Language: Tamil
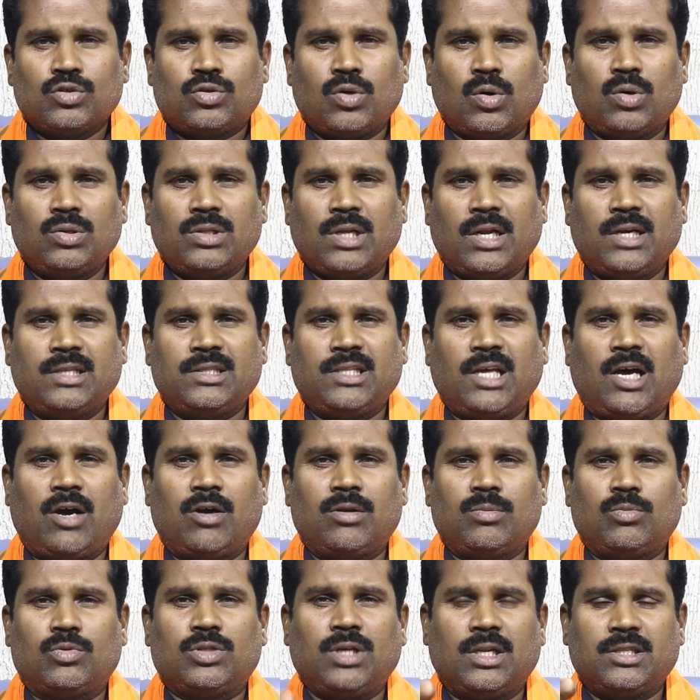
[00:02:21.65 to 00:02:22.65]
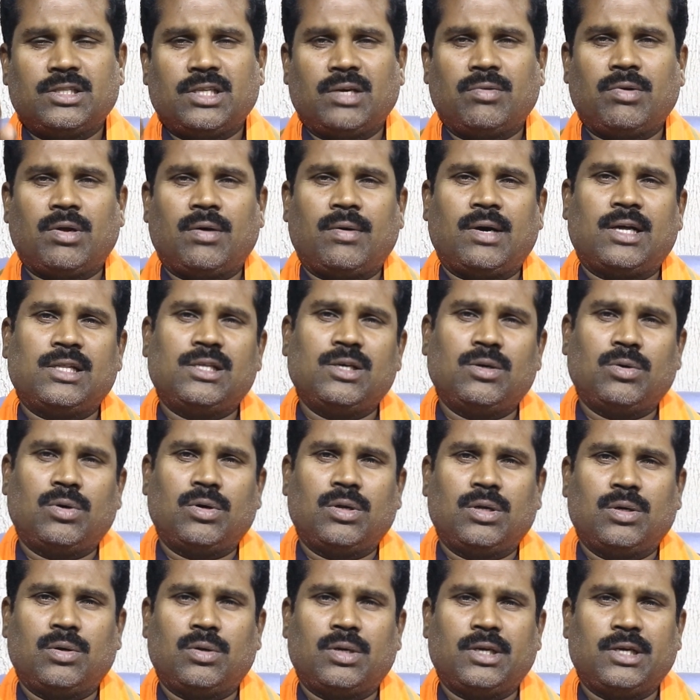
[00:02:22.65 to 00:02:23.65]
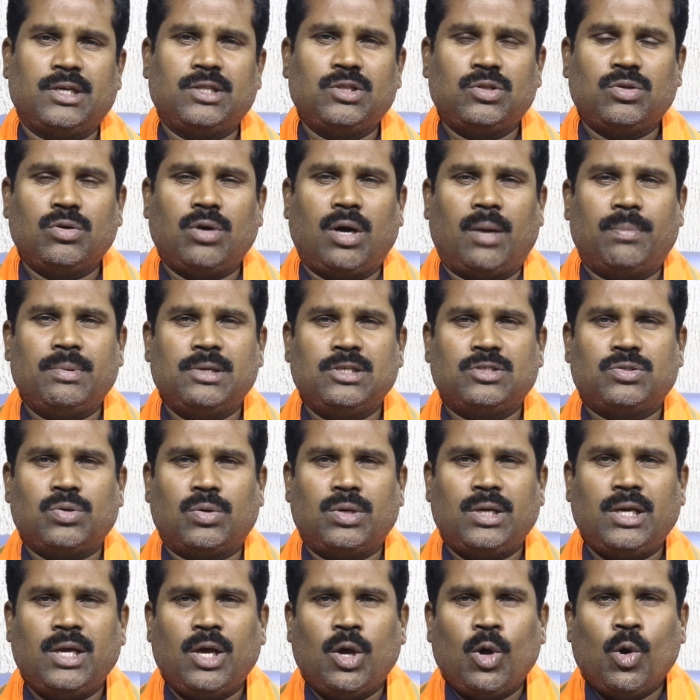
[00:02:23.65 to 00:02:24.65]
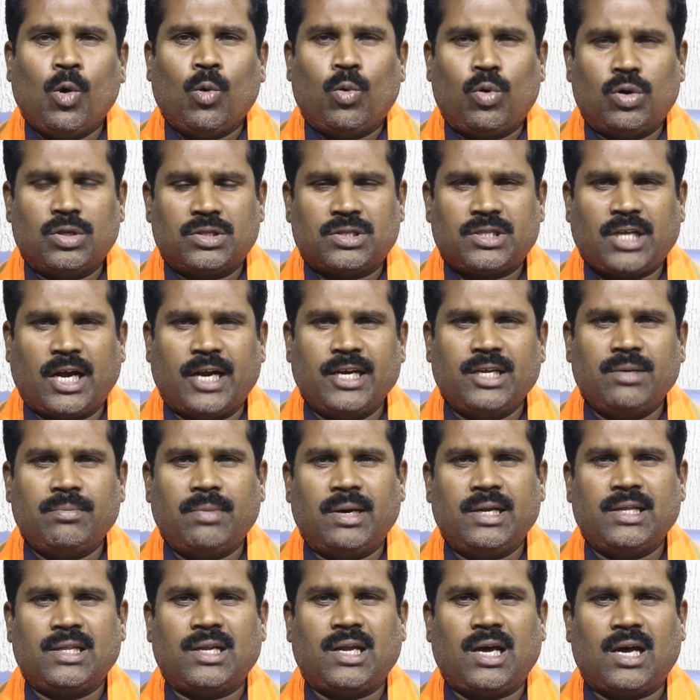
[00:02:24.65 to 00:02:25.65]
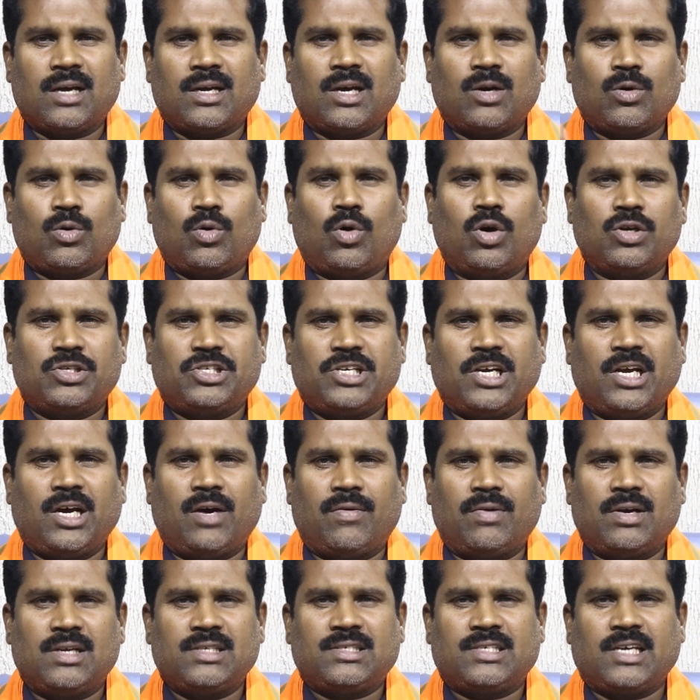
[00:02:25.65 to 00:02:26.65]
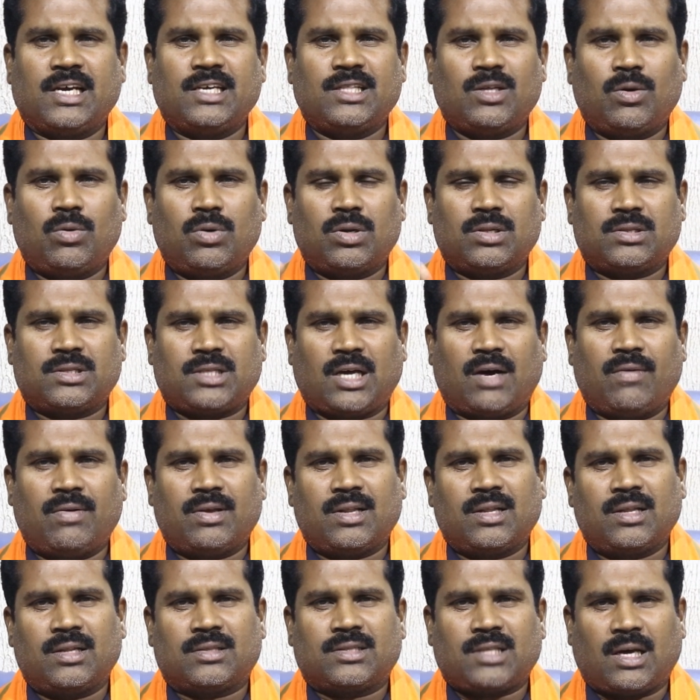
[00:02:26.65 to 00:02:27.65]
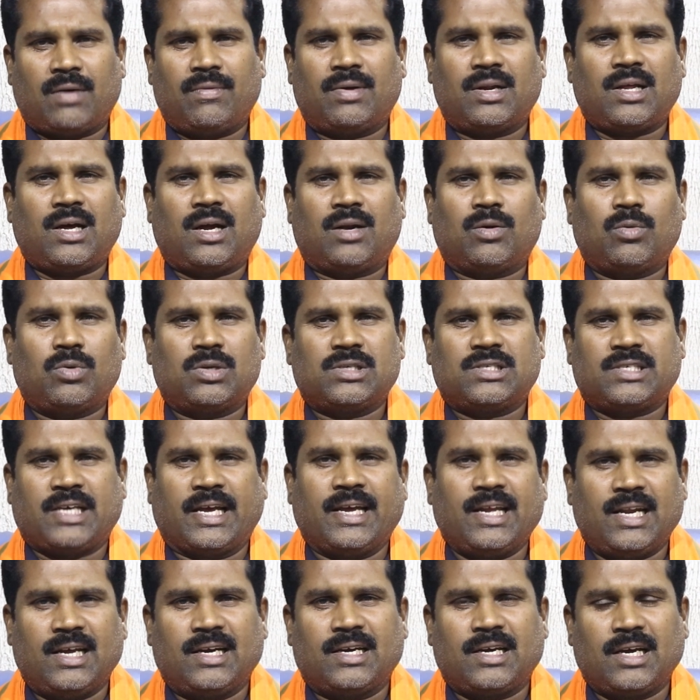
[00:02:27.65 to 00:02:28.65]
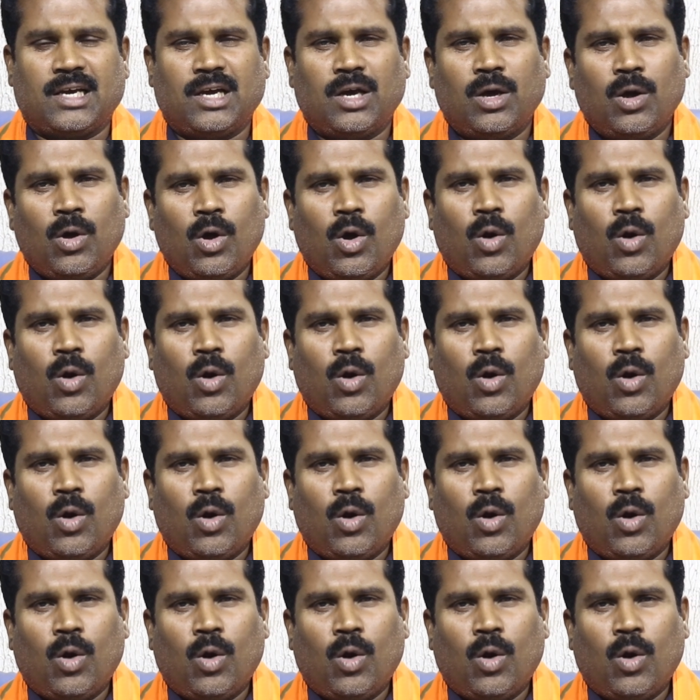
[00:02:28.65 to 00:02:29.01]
சுதந்திர இந்தியாவின் முதல் தீவிரவாதி ஒரு ஒரு இந்து அப்படின்னு சொல்லி ஒரு தனி மனிதனாக கோட்சே அவருக்கு செய்த ஒரு தவறு தவறான ஒரு செயலுக்கு